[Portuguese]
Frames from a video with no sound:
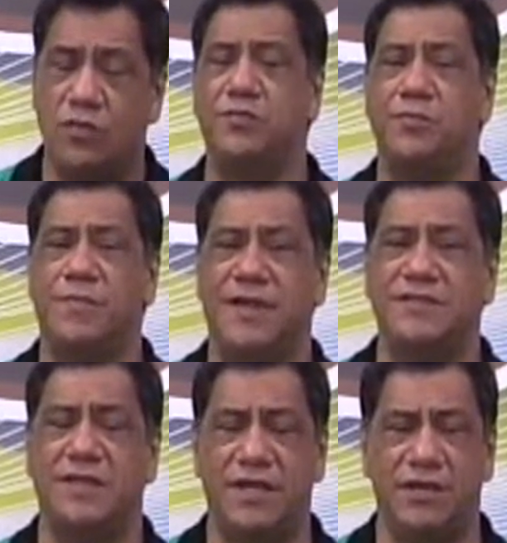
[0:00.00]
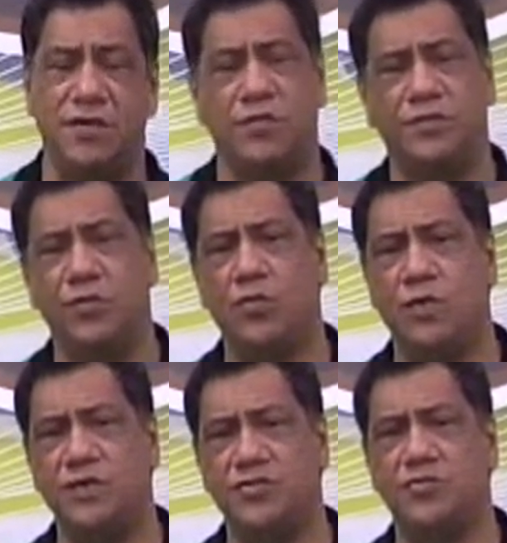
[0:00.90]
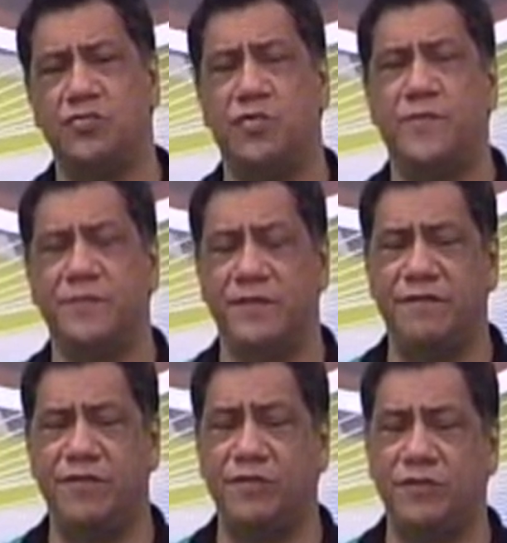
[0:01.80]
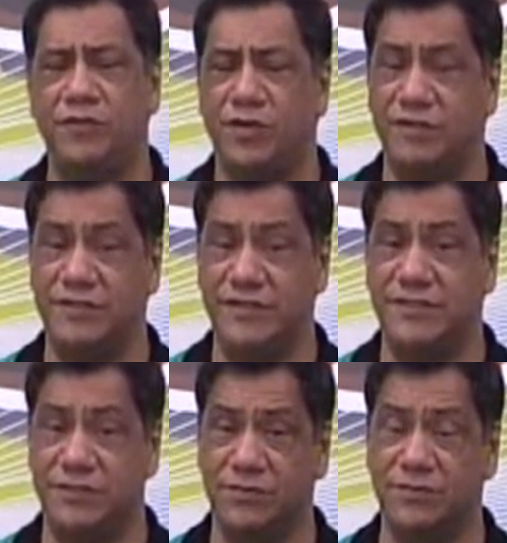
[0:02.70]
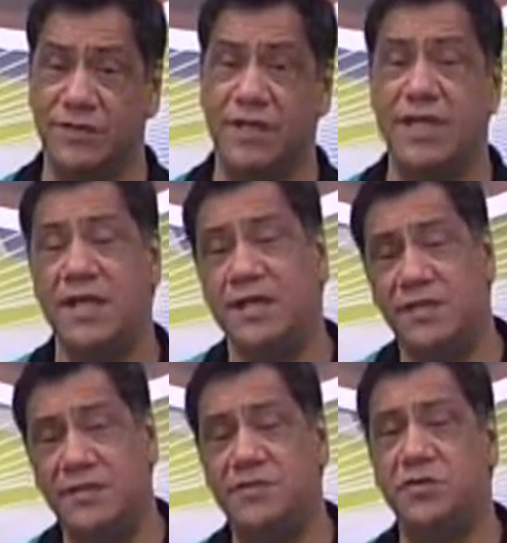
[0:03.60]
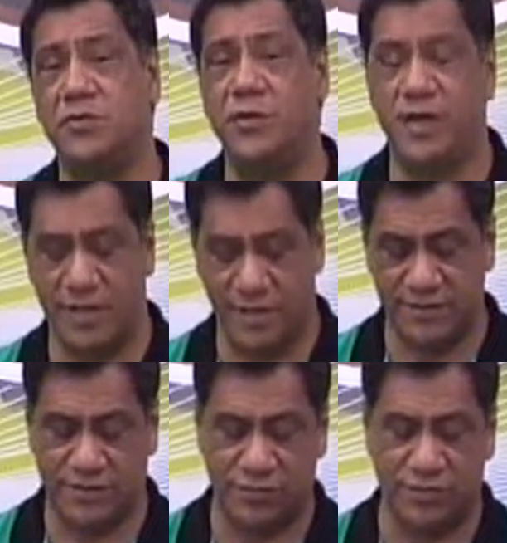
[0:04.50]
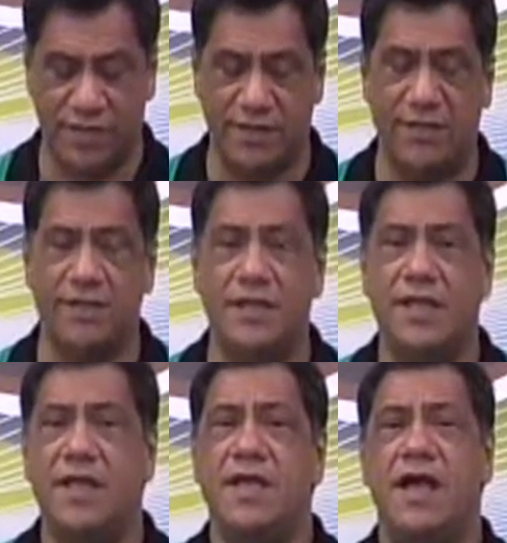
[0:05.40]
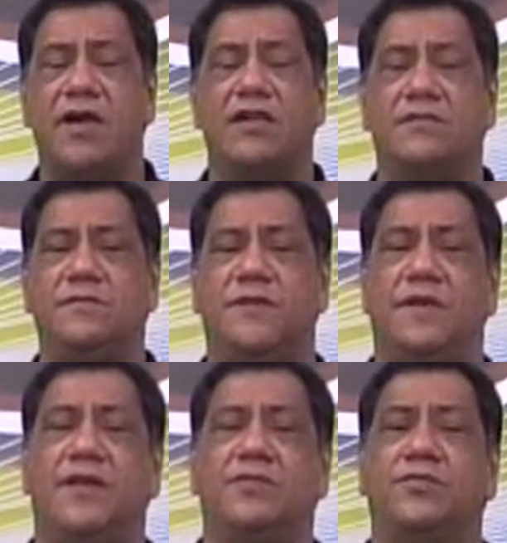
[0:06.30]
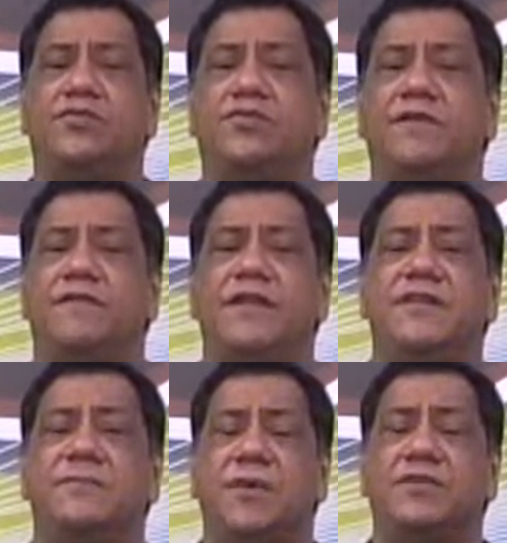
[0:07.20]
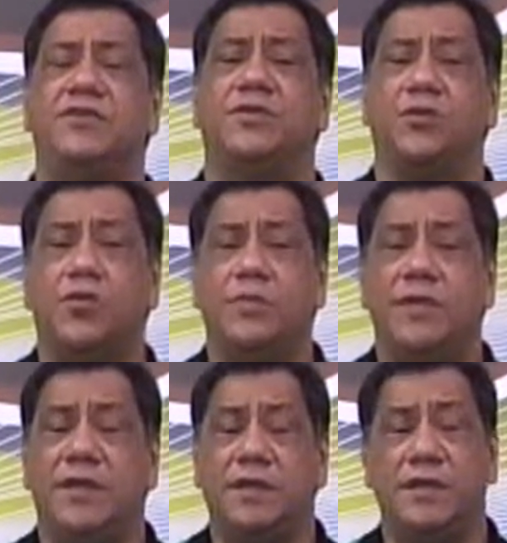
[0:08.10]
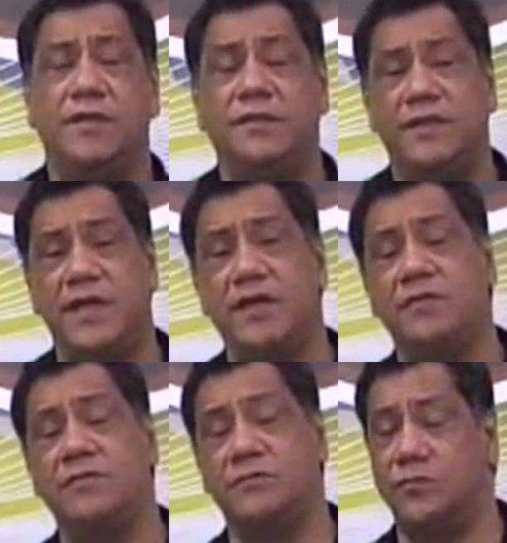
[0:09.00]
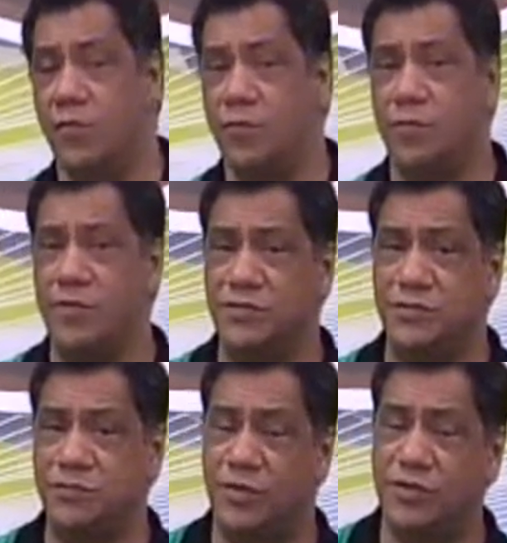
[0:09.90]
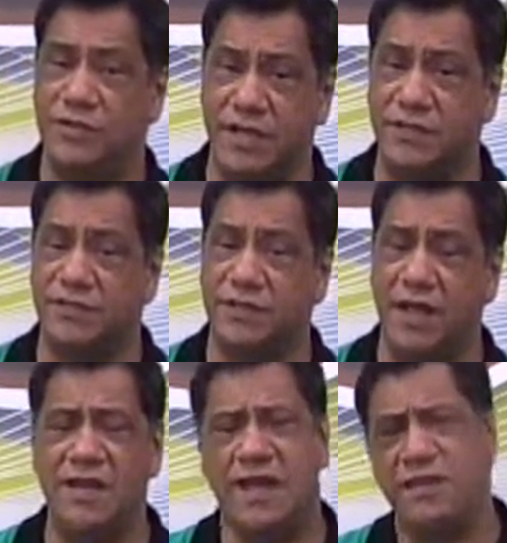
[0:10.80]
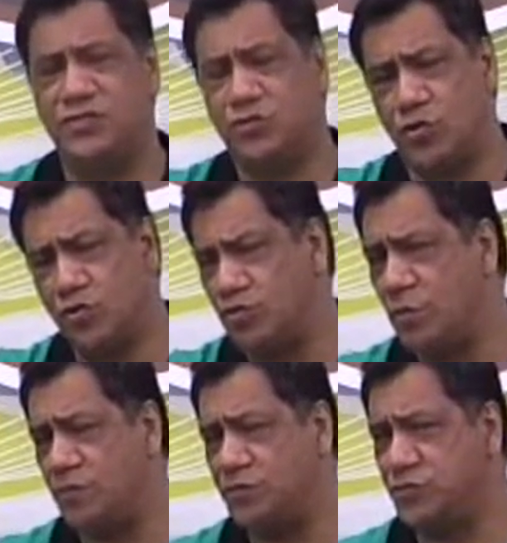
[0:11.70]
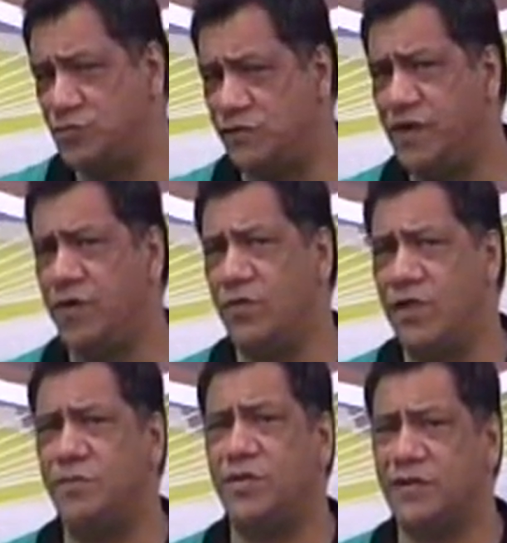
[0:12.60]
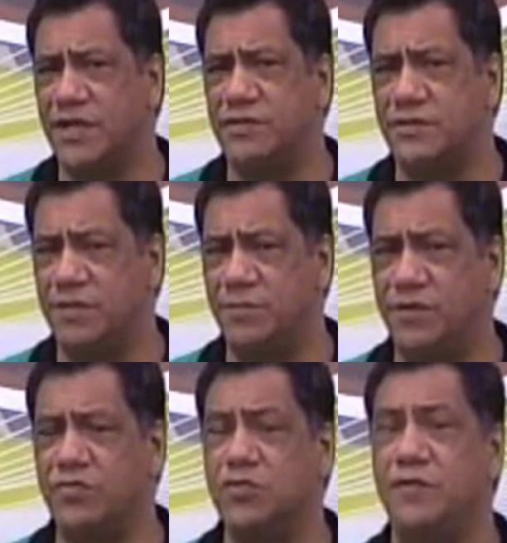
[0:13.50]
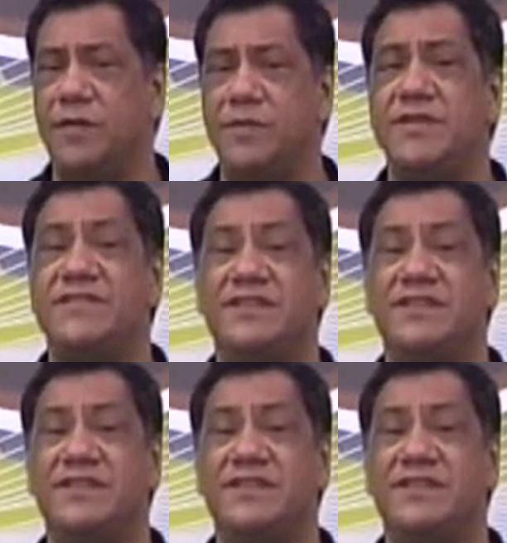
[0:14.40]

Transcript: brasileiro, e ontem o Corinthians jogou, enfrentou a vitória e venceu. Né? Encerrou essa rodada. Agora vamos falar do Joinville Esporte Clube, que tem um compromisso importante. Aliás, todos os compromissos do Joinville agora é importante, né? Porque o Joinville precisa